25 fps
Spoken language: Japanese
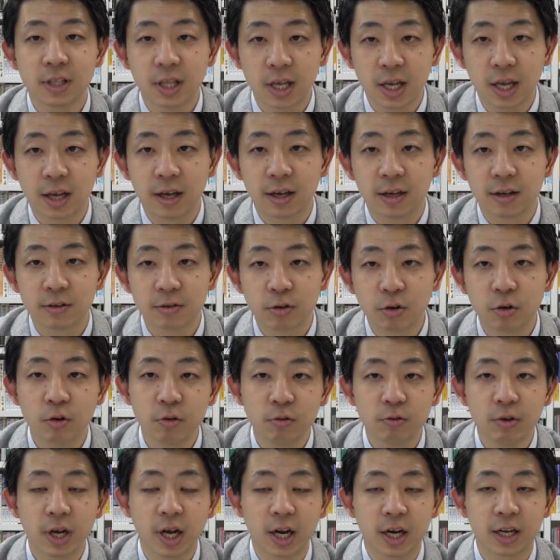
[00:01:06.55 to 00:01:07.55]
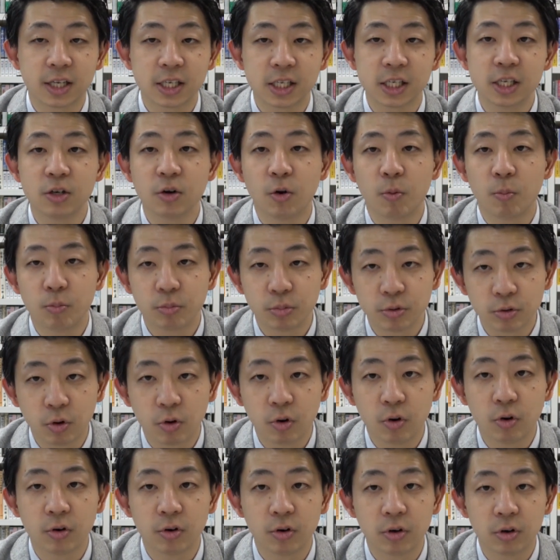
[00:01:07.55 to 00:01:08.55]
てその上からシロップ
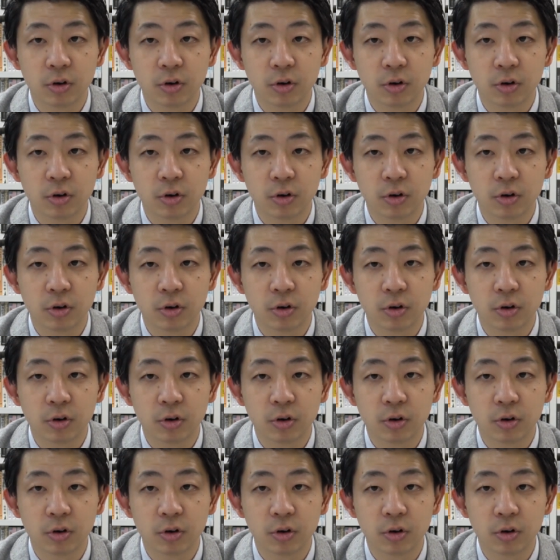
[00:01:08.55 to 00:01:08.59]
を